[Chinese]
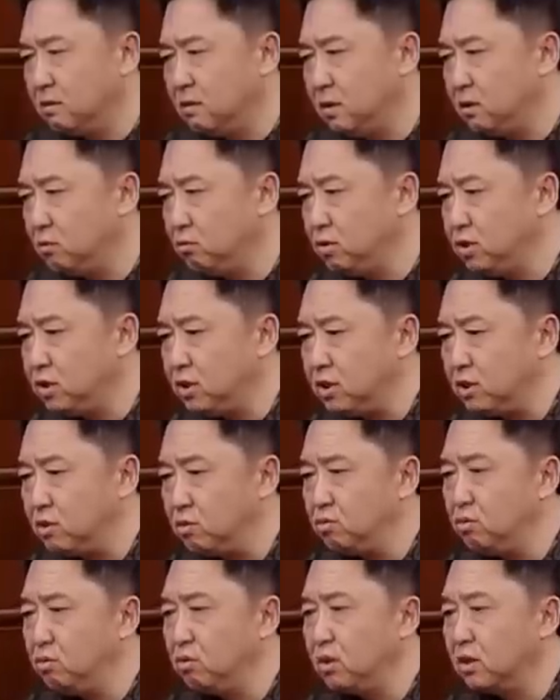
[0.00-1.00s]
这种
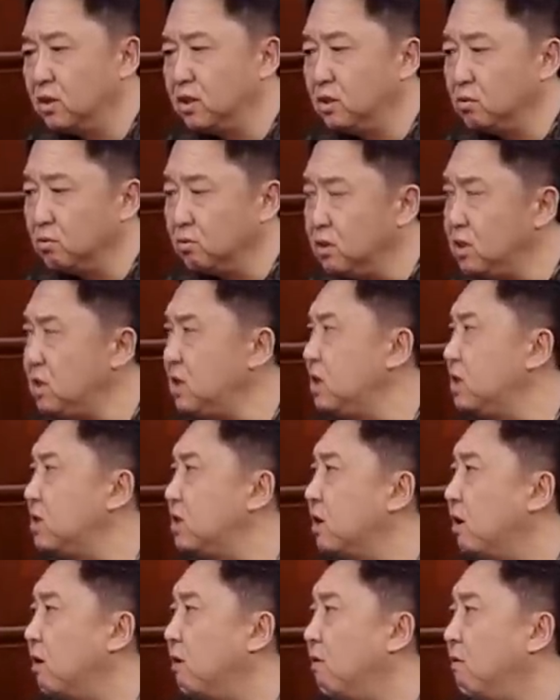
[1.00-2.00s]
喜剧的这种技
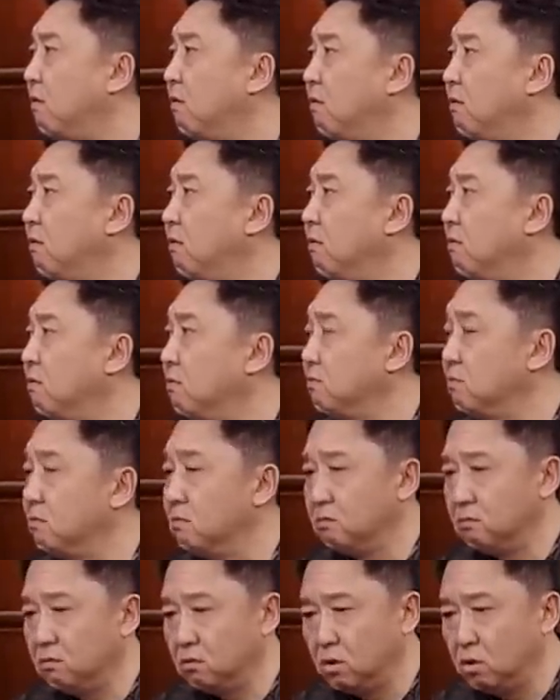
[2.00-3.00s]
巧，嗯，
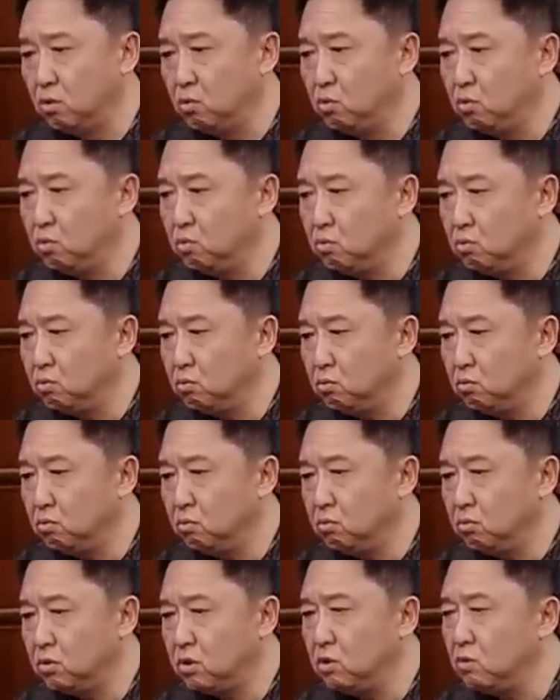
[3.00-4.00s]
都
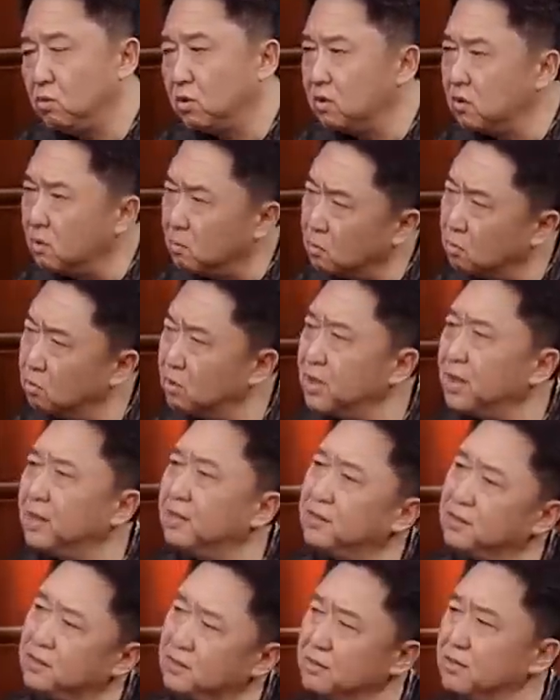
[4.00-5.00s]
经过这么多
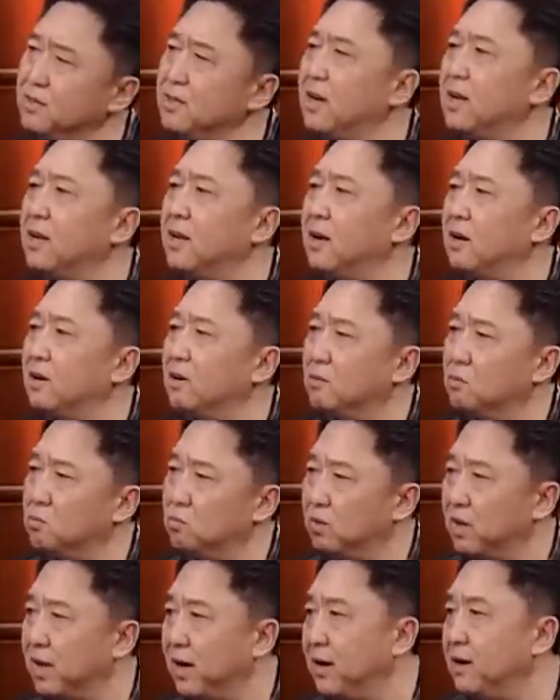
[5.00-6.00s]
年的实践呀、啊，
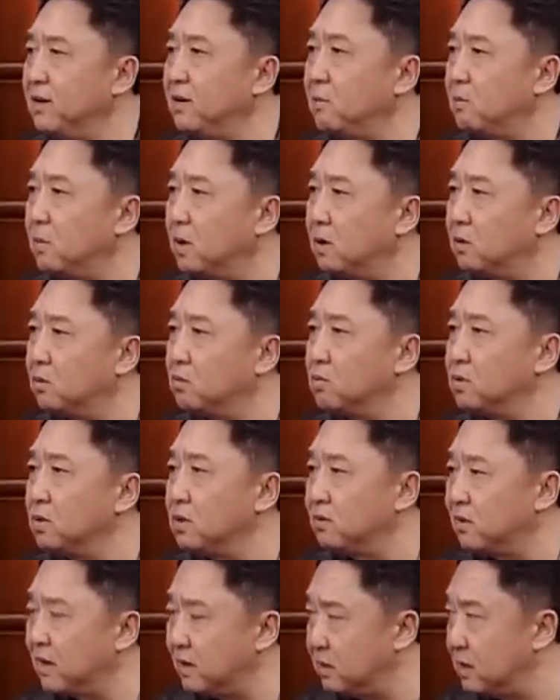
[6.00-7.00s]
舞台上面的东
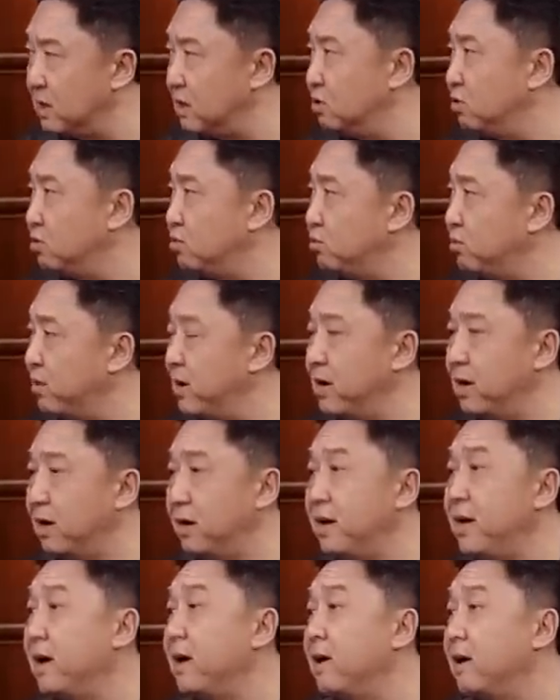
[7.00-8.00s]
西，再加上学
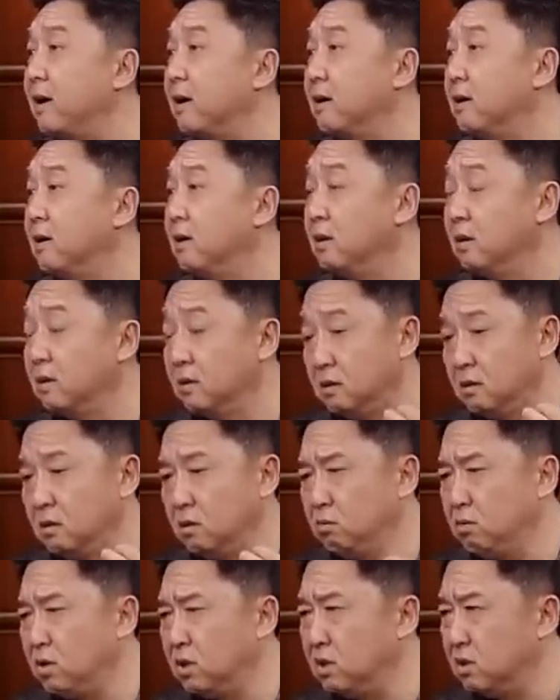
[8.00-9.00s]
呀、练呀，
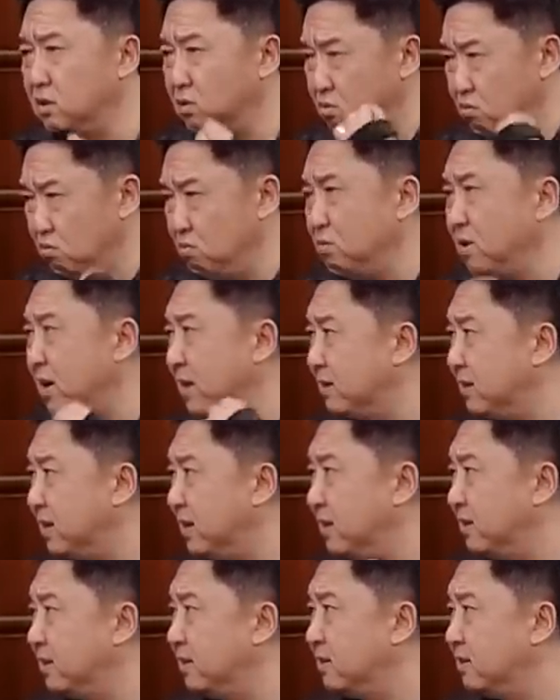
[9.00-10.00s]
都已经融化
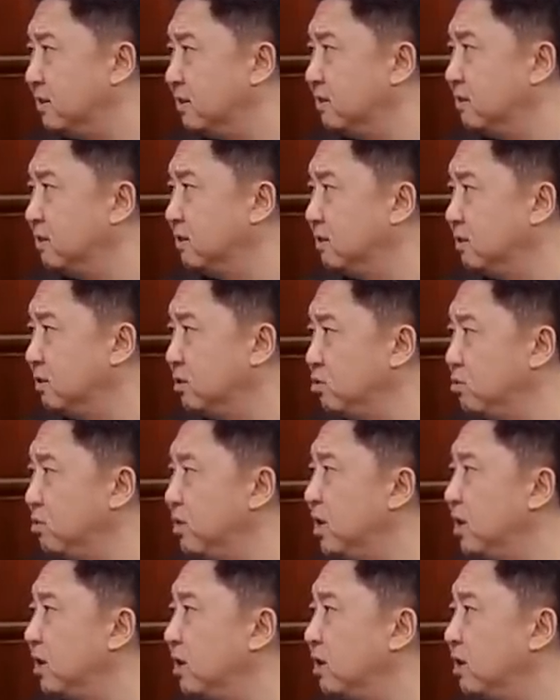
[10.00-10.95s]
在这个血